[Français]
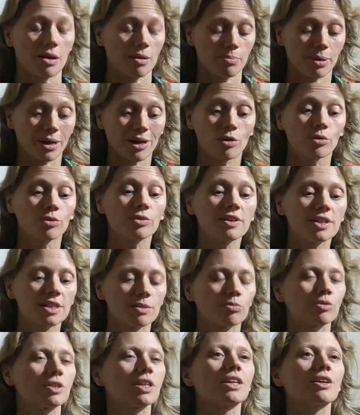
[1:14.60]
appréhender.
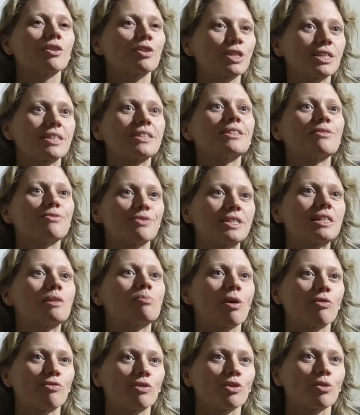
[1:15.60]
C'est pour ça d'ailleurs que c'est difficile
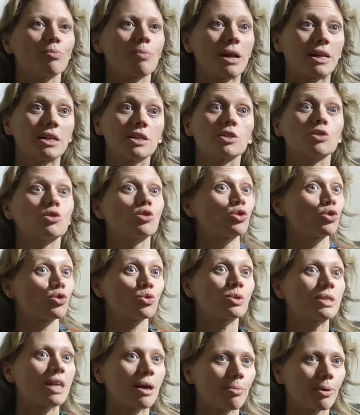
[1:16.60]
parfois d'en parler
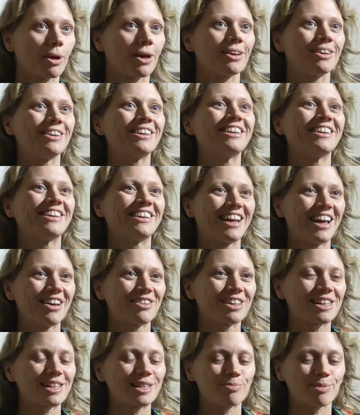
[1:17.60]
juste après
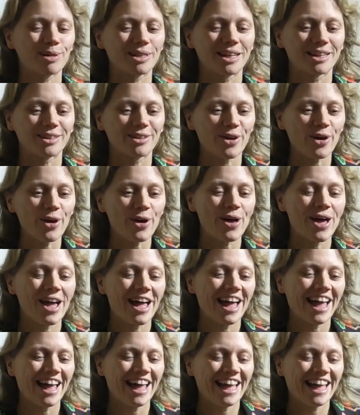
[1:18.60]
avec les spectateurs.
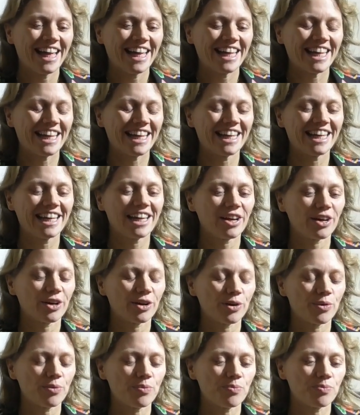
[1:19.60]
Et
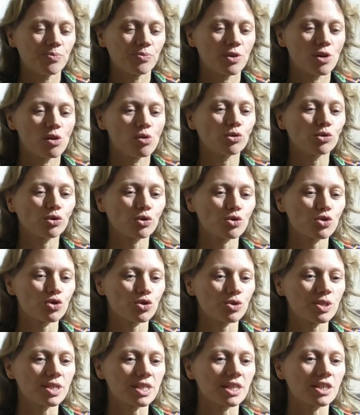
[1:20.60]
euh, l'autre
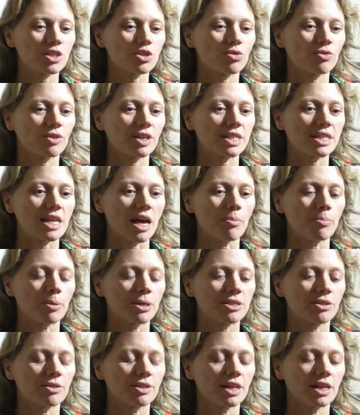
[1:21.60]
chose, c'est que je trouvais que ça
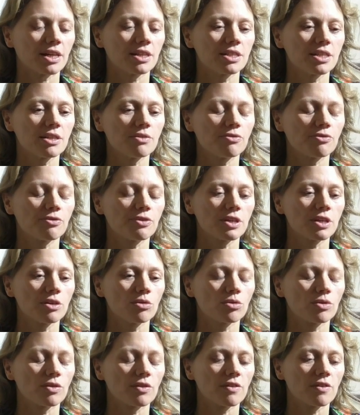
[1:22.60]
représentait un défi
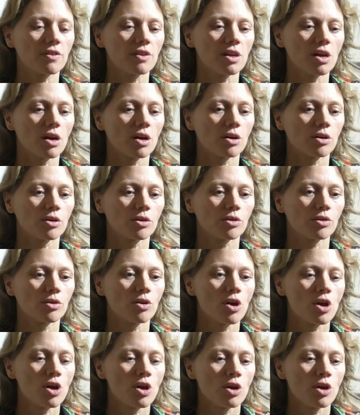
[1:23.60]
aussi, euh,